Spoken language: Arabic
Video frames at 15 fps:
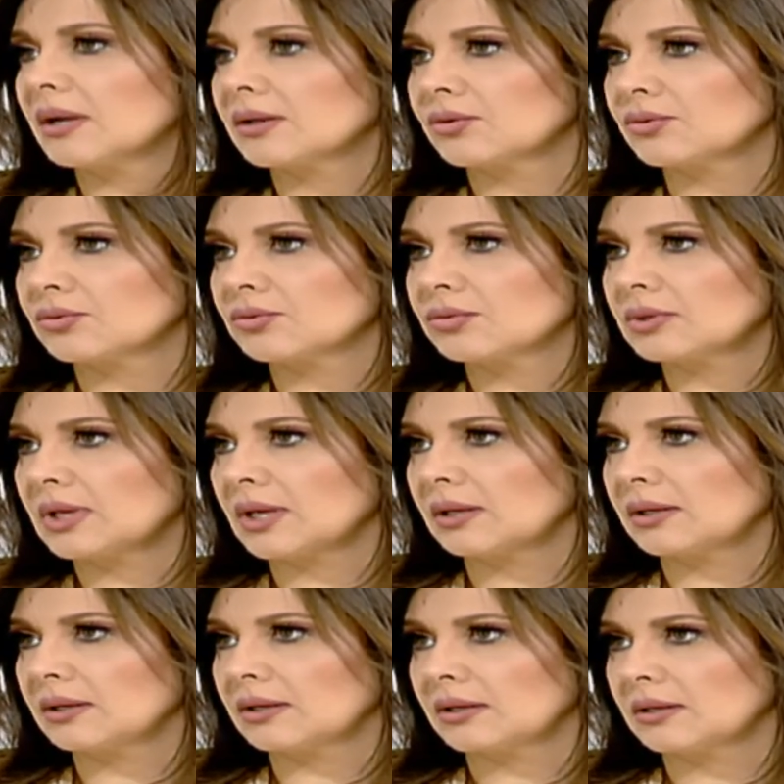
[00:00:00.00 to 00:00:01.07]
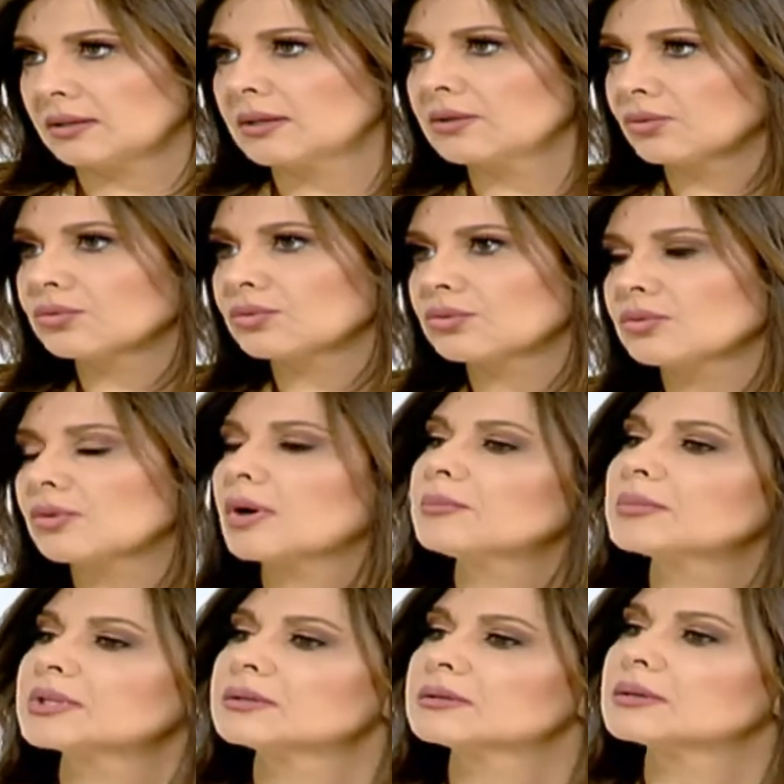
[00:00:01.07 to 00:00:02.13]
انه تكون يعني قادرين انه تكونوا عم
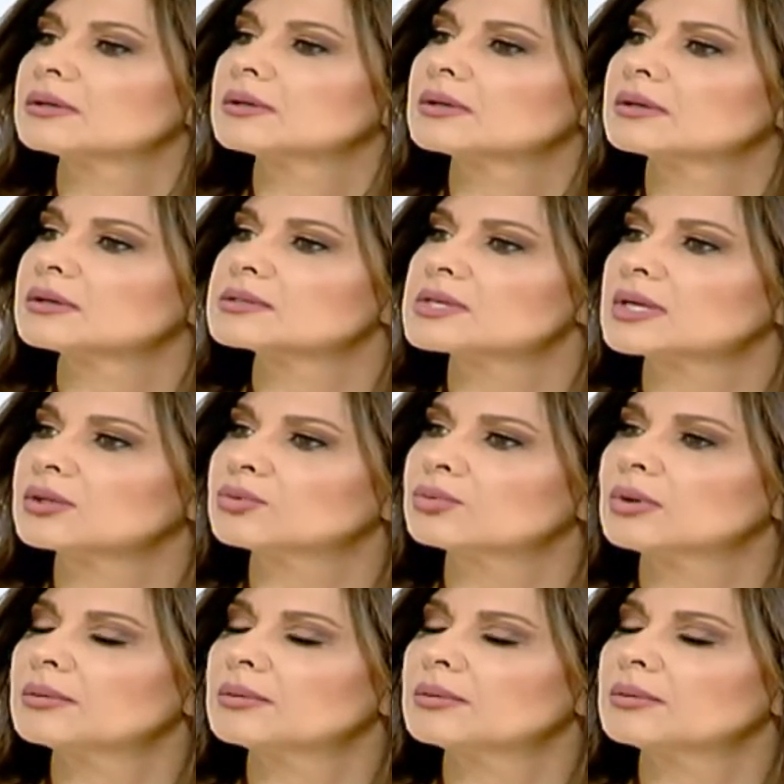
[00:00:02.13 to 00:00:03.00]
بتساعدوها